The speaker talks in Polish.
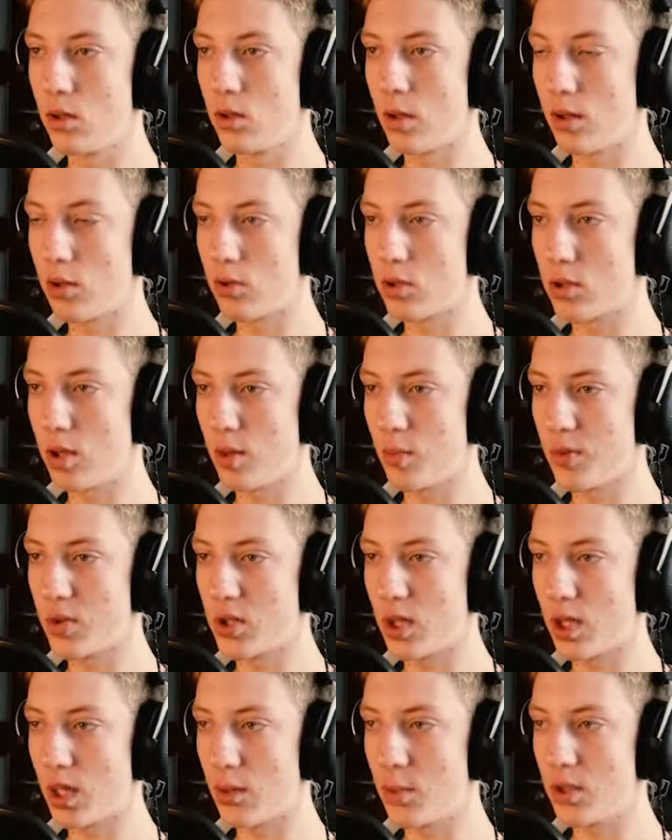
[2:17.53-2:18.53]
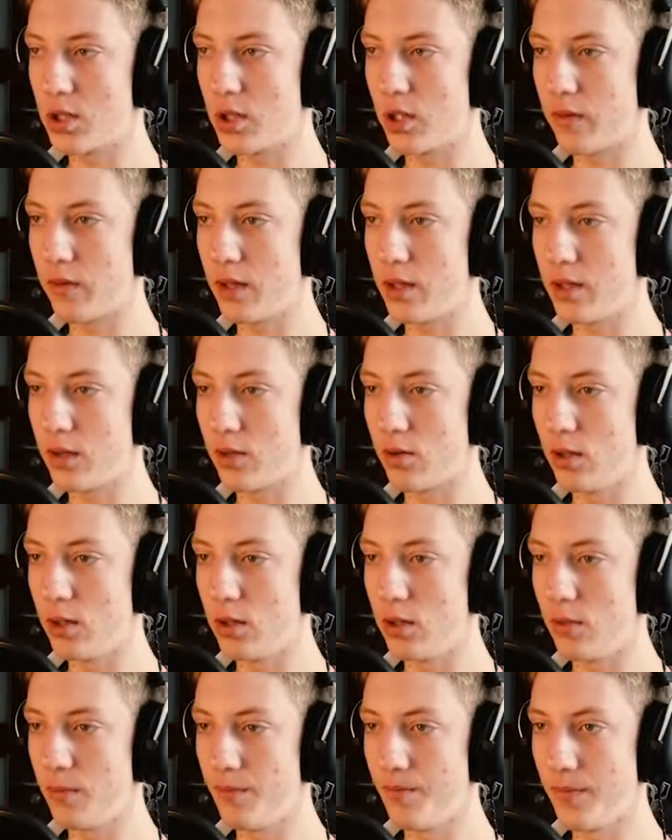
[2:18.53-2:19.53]
To tu sobie poczekamy jeszcze chwilę na
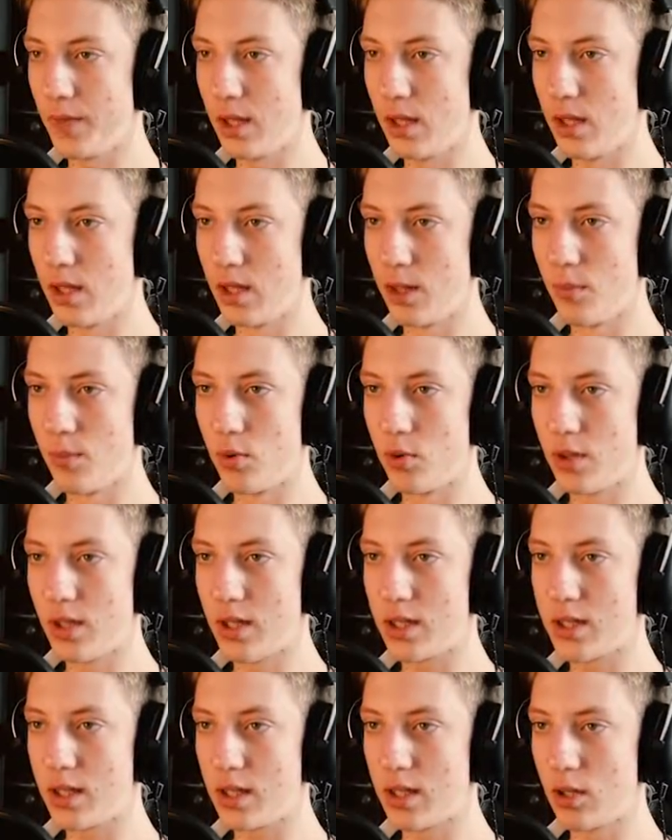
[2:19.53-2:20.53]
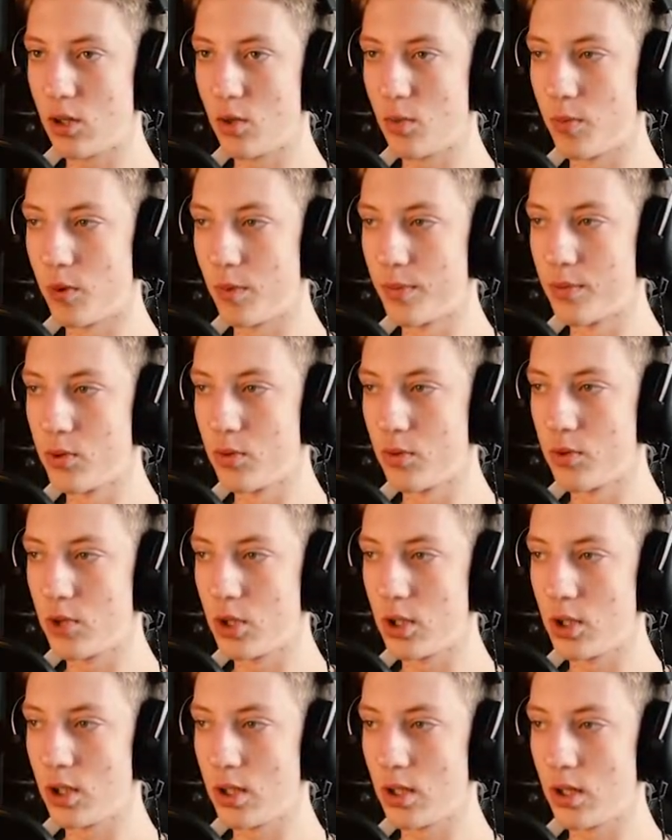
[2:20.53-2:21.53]
kolejną, bo nie chcę tego
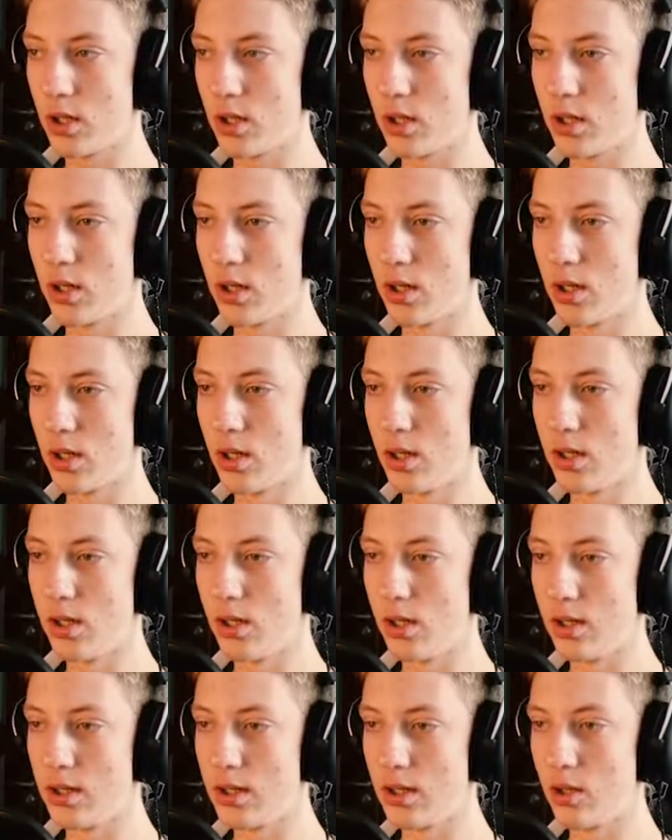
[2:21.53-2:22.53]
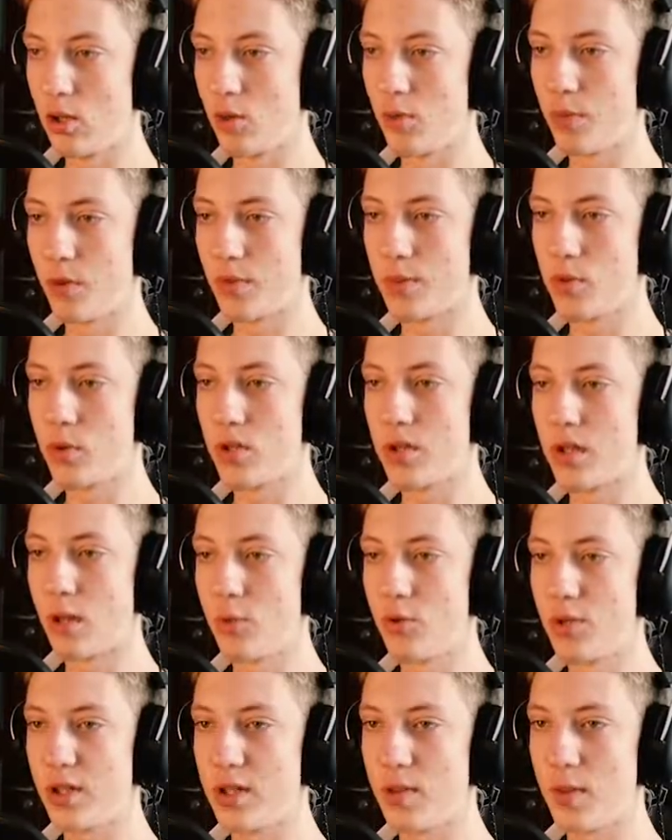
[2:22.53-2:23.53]
popsuć. Nie chcę tego popsuć, tam
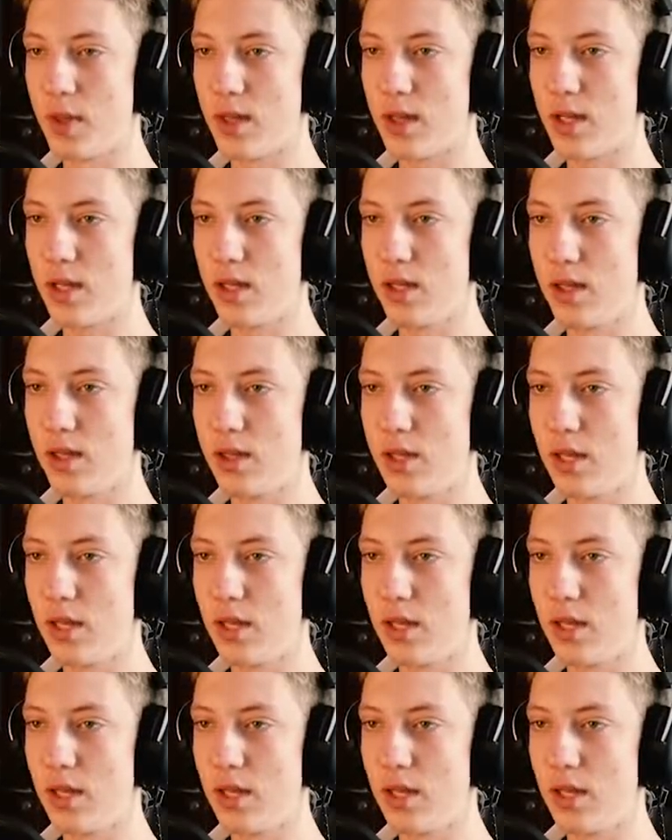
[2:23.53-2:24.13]
już jest meta i